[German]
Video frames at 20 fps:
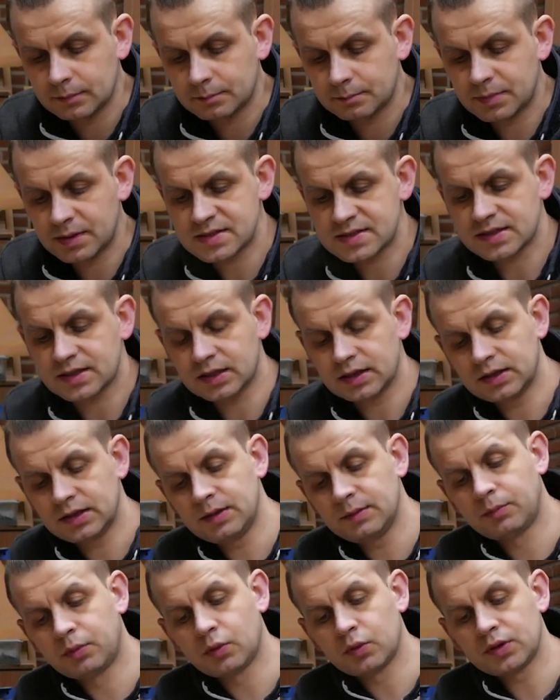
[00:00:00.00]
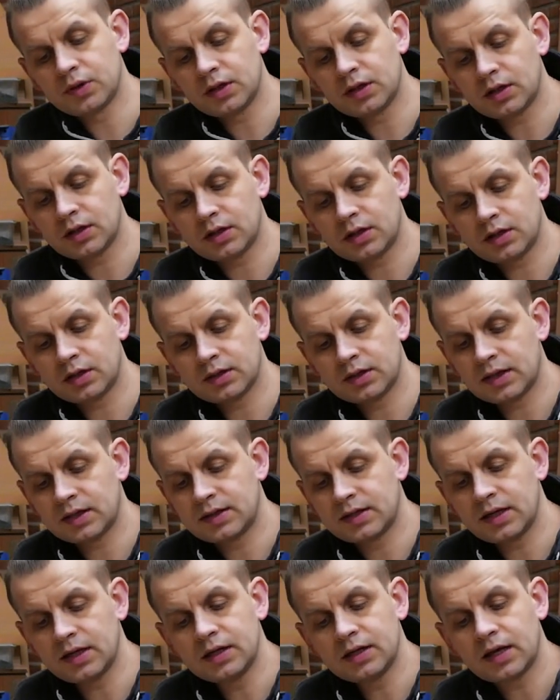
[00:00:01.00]
besser die Boden äh, da
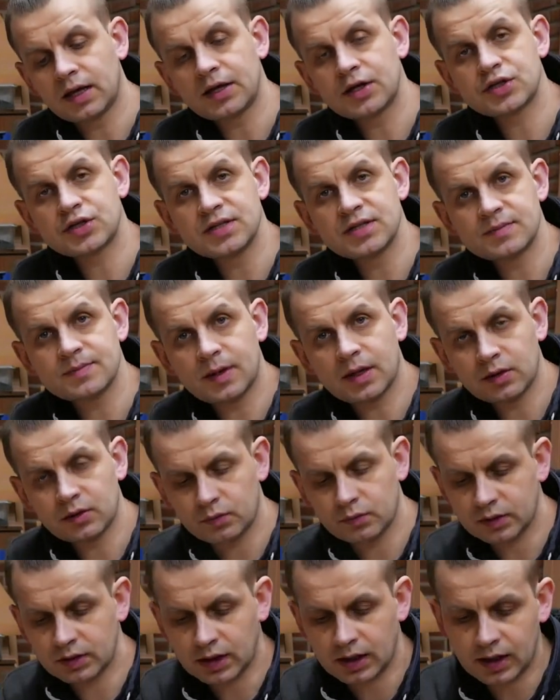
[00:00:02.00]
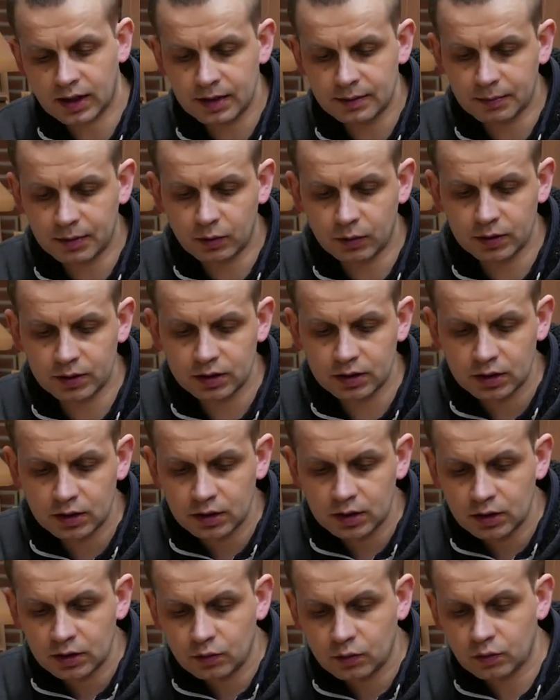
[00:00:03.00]
drin einen Schlitz machen und da einbauen
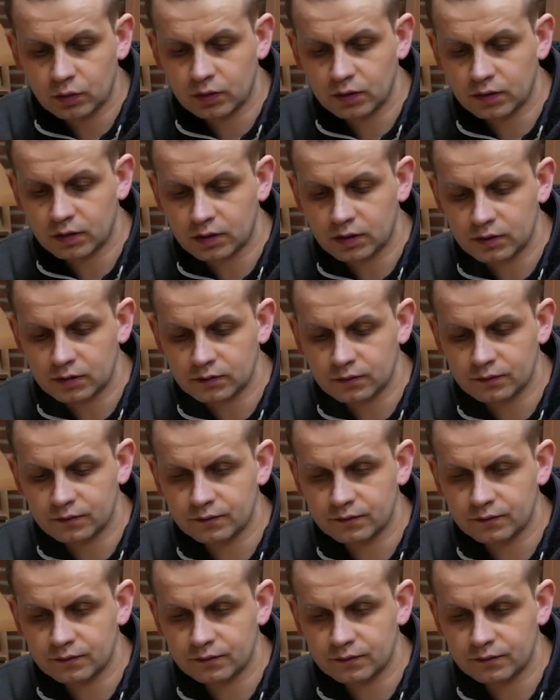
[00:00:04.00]
und äh,